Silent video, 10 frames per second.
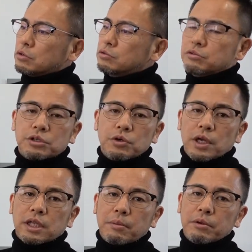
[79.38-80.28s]
空気を
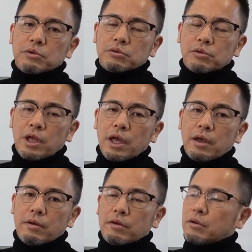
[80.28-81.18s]
温めること
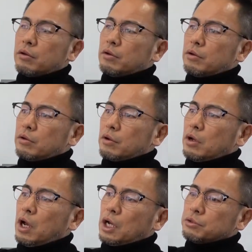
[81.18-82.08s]
で
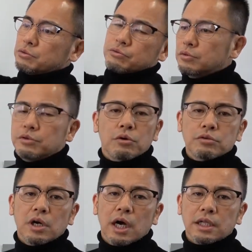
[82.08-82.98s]
ああいう浮
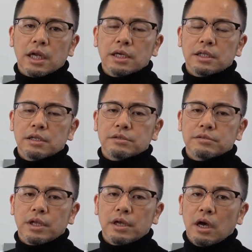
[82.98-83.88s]
力が働いてです
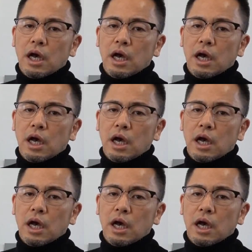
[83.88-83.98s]
ね